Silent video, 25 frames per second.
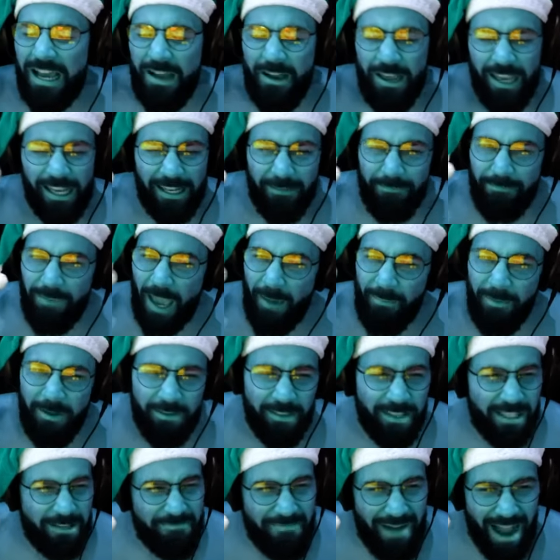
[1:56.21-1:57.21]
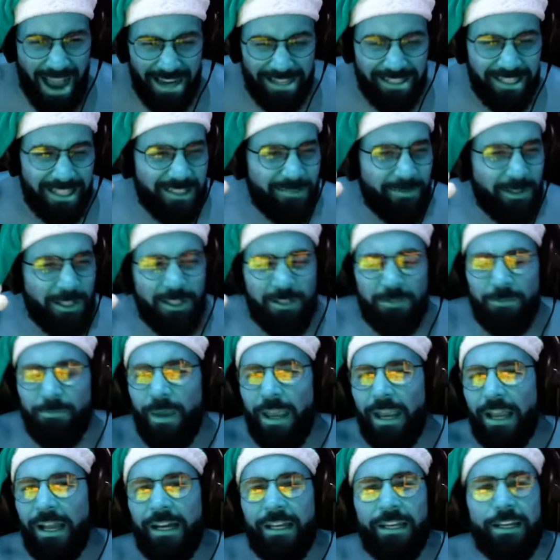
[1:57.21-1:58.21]
Ele bebe demais das mesmas
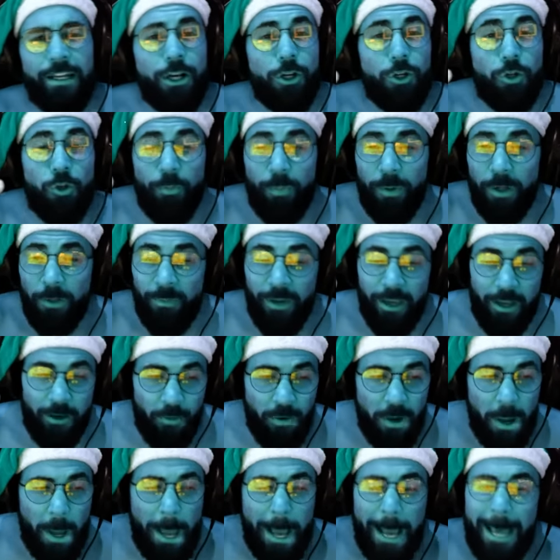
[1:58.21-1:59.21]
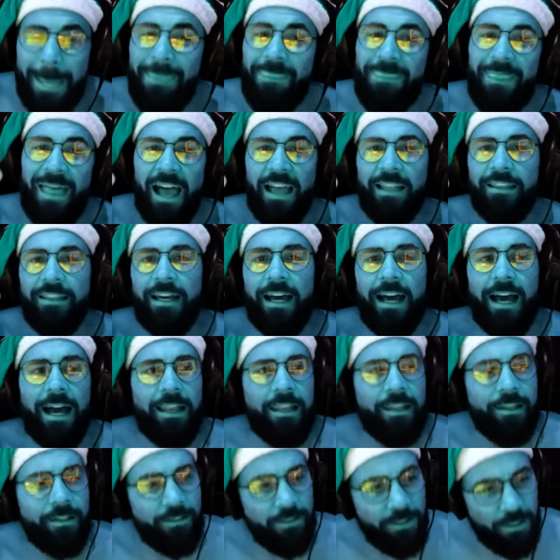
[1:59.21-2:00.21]
mecânicas do primeiro, nada
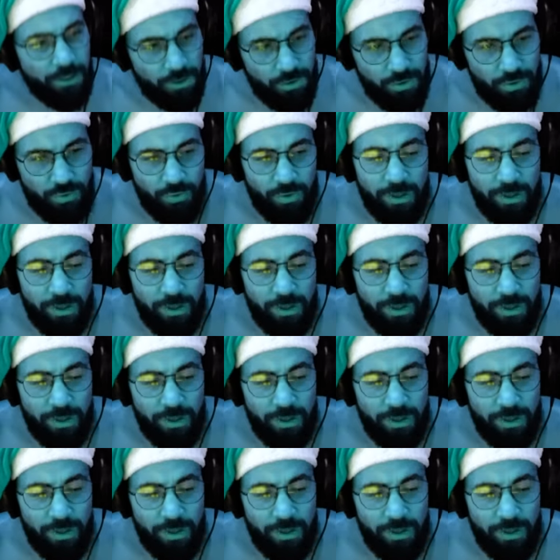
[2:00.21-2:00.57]
além disso.